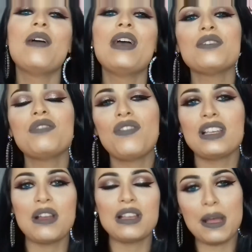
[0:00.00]
Eu resolvi
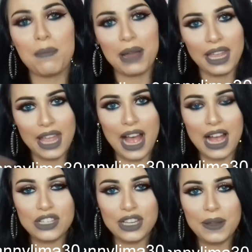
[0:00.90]
fazer essa
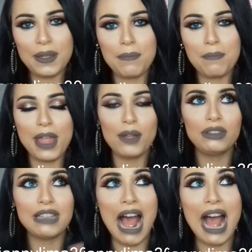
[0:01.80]
maquiagem
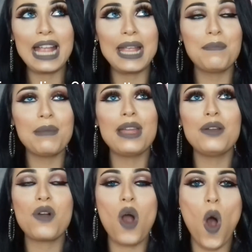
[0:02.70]
meio dark,
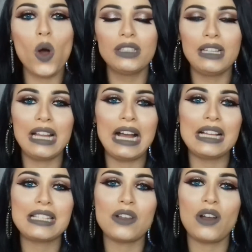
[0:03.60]
meio gótica.